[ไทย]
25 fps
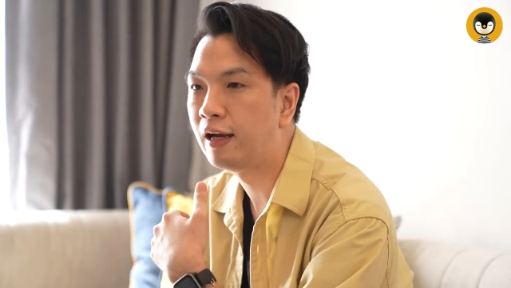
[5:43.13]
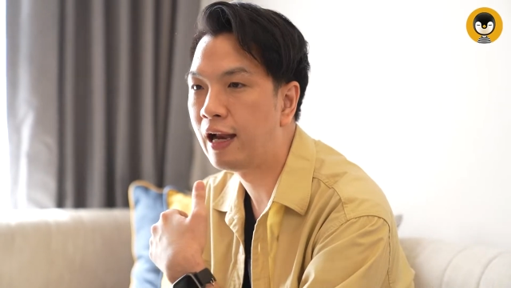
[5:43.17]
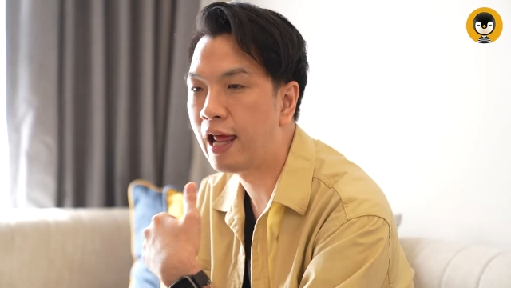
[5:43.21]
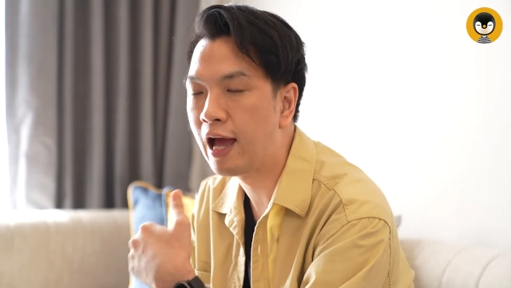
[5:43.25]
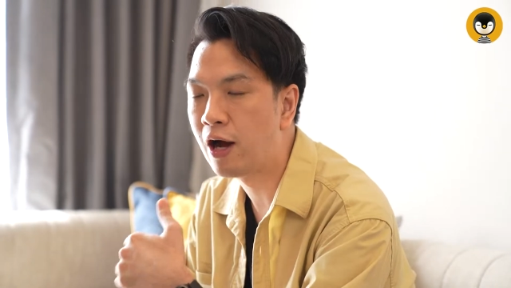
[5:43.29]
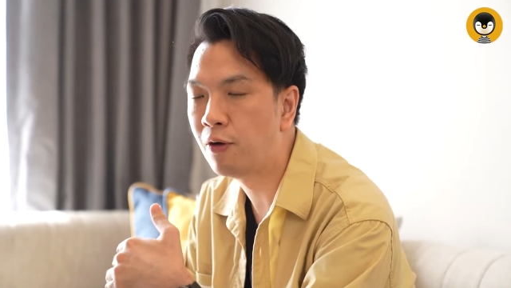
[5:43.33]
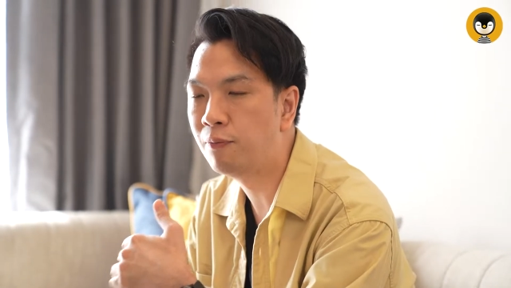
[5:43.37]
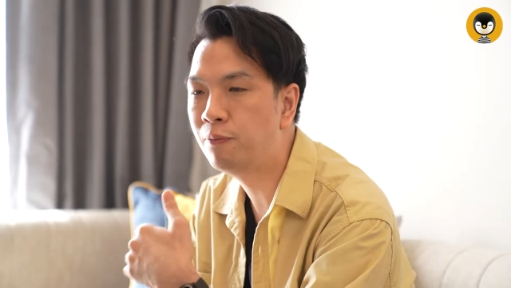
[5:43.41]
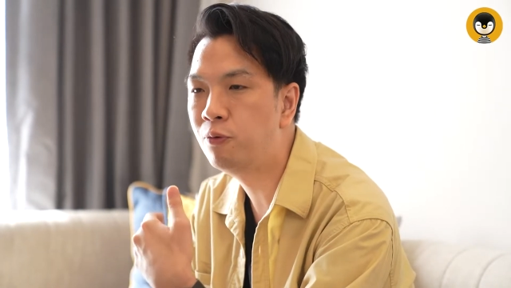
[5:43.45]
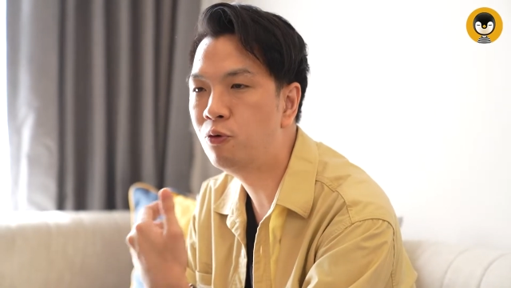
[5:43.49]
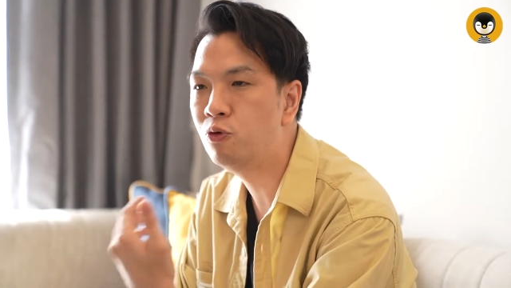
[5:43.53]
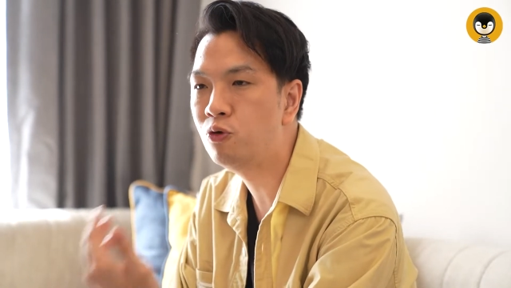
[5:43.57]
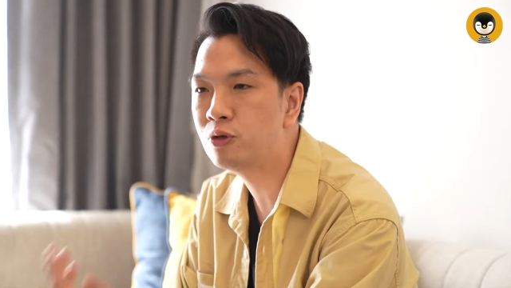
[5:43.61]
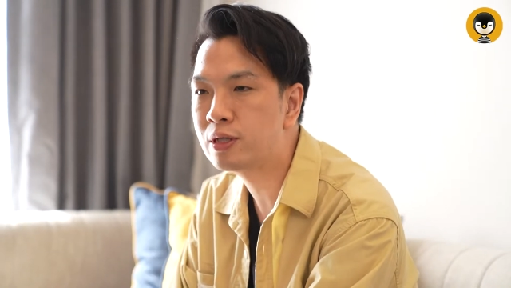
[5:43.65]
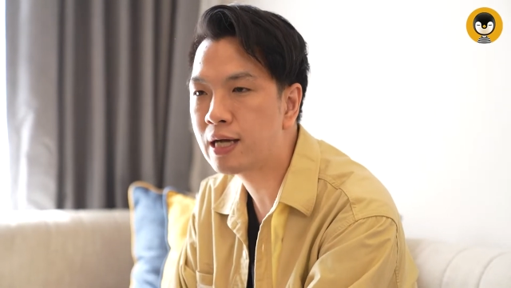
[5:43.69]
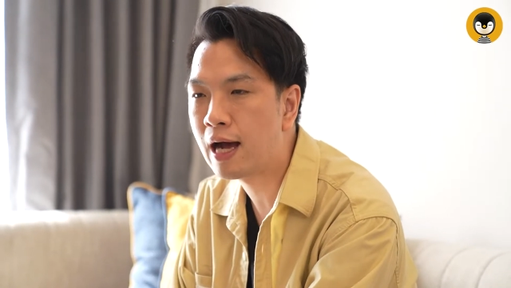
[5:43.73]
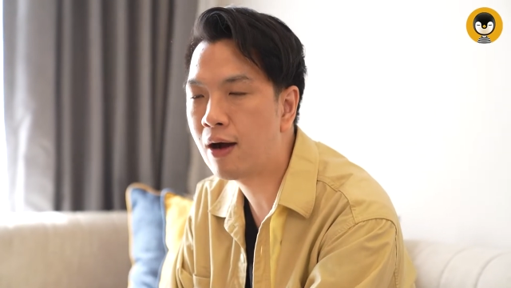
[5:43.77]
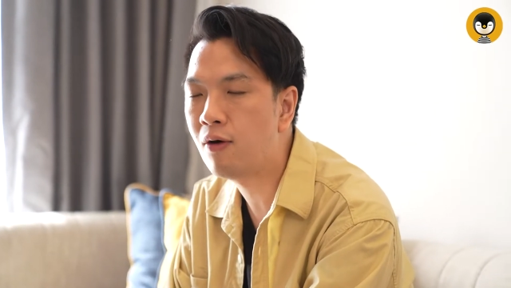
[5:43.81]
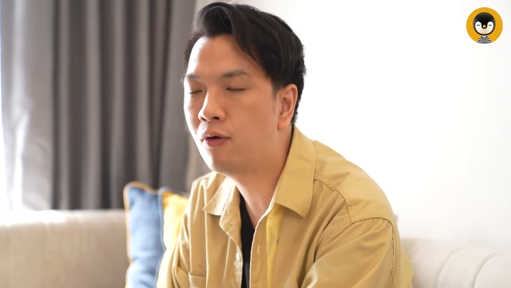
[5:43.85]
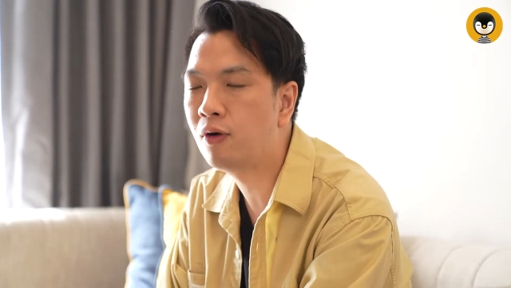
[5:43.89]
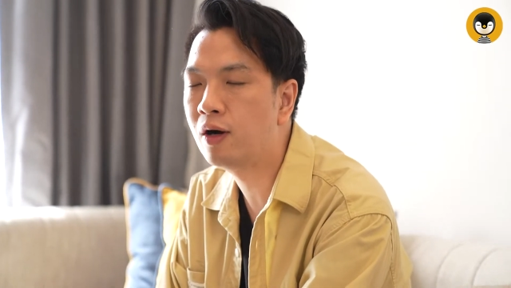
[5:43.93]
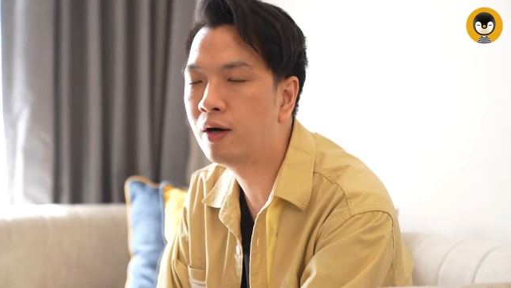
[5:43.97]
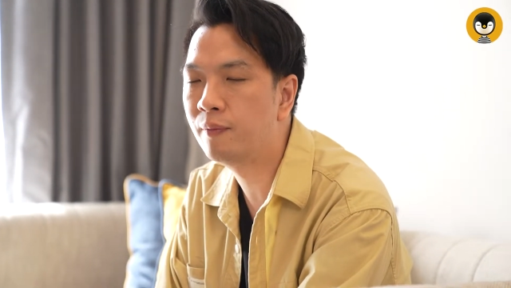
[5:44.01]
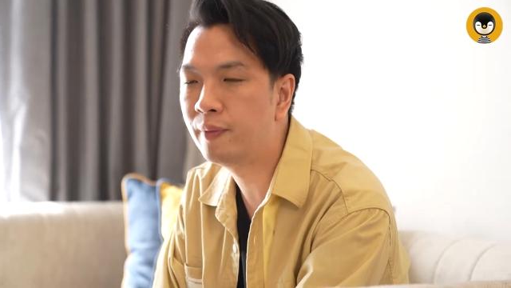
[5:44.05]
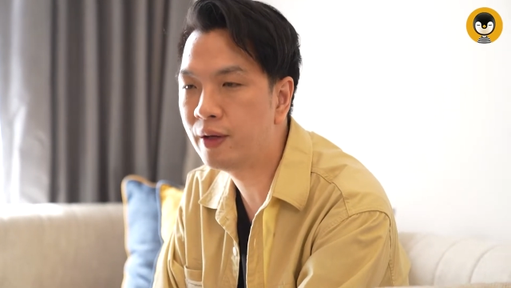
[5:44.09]
แล้วผู้
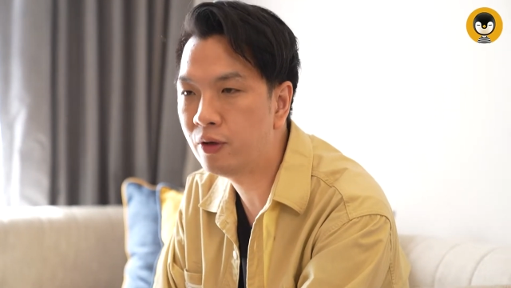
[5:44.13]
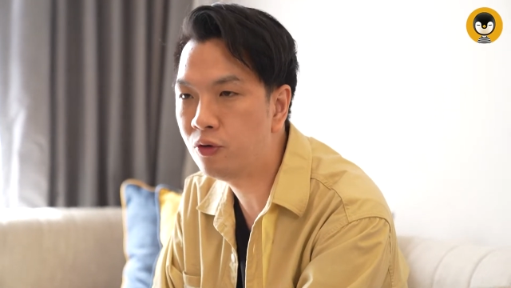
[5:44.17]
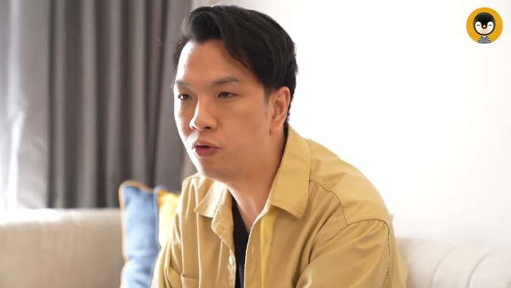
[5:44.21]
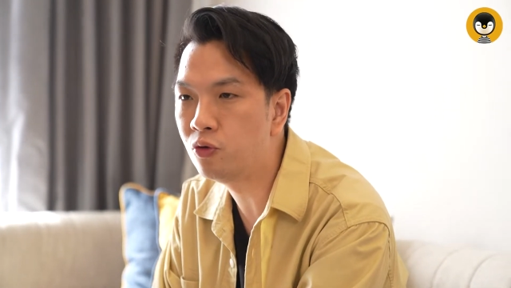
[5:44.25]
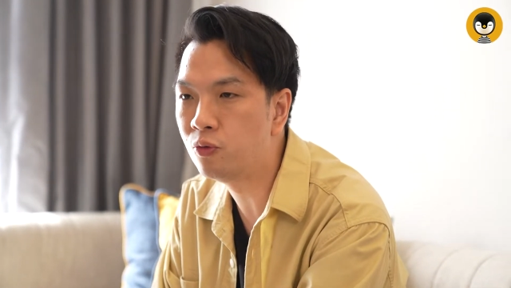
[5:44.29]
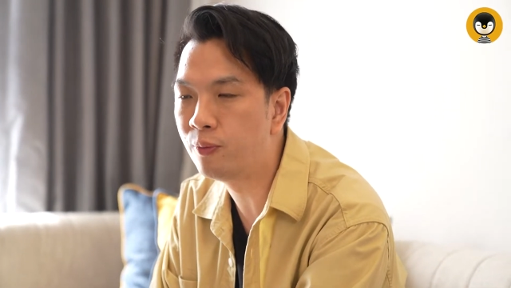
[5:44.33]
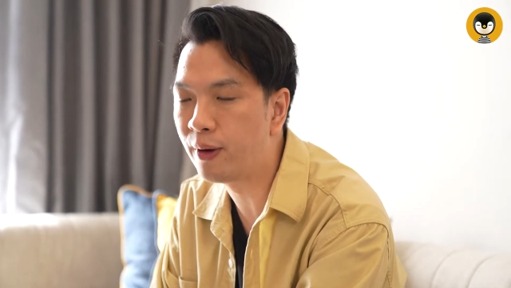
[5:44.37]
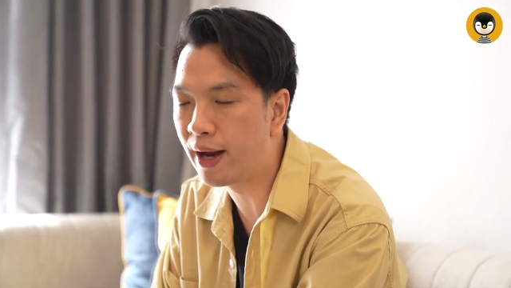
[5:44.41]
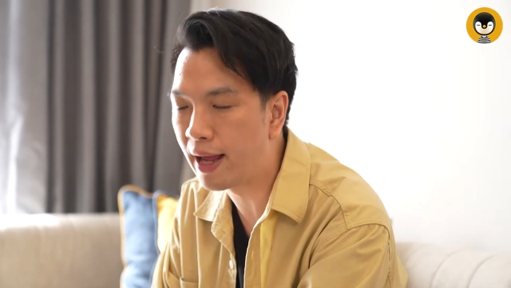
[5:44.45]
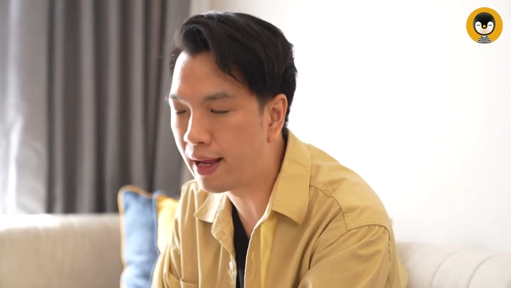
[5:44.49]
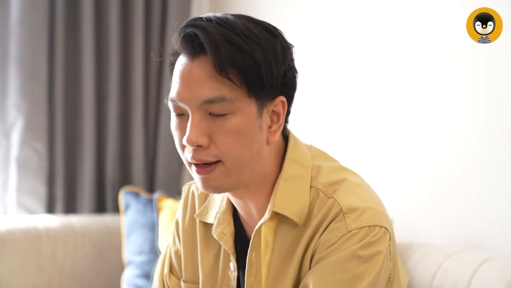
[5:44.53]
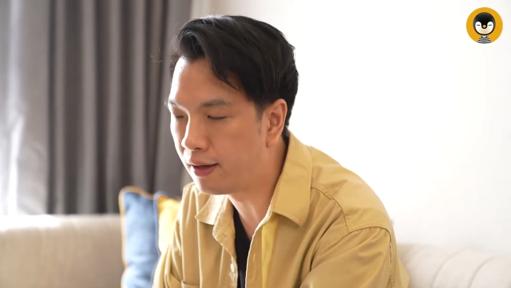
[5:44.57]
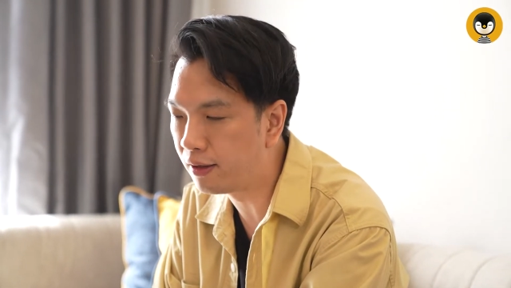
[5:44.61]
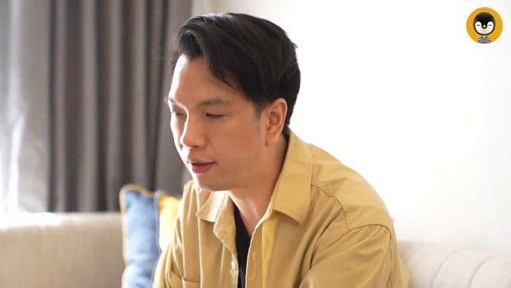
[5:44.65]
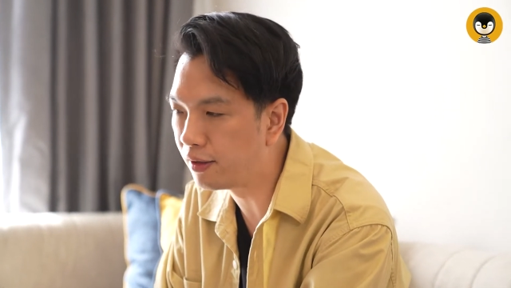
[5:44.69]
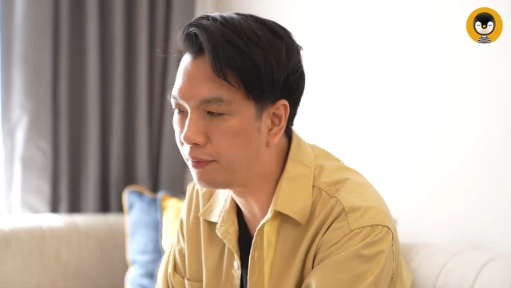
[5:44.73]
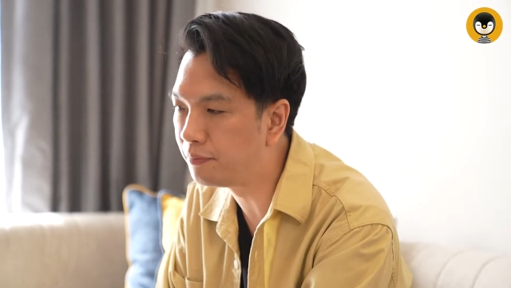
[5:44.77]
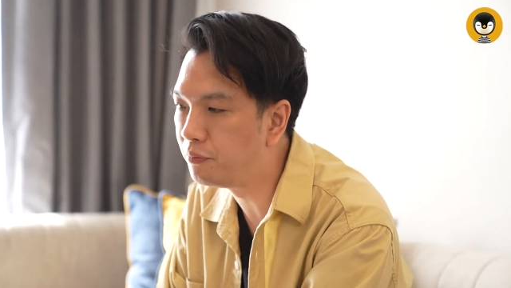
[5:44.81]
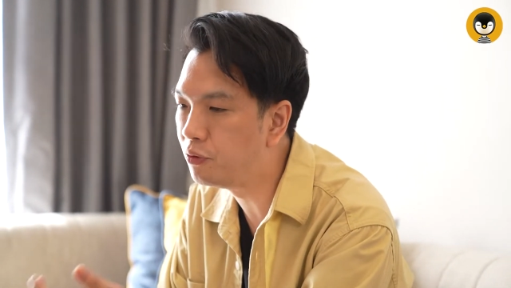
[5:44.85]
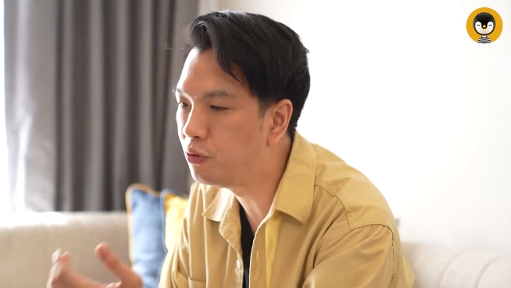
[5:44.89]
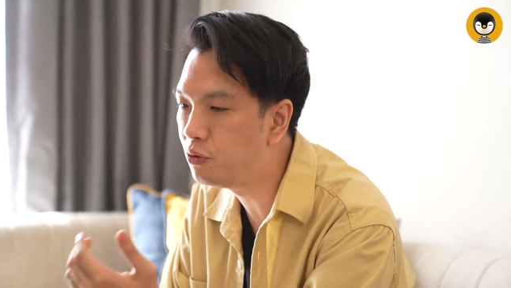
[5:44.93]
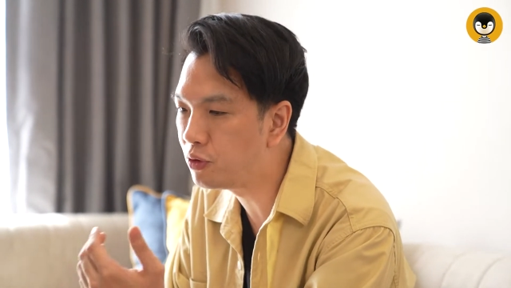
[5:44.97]
เช่าเขาไม่ดูแบรนด์หรอ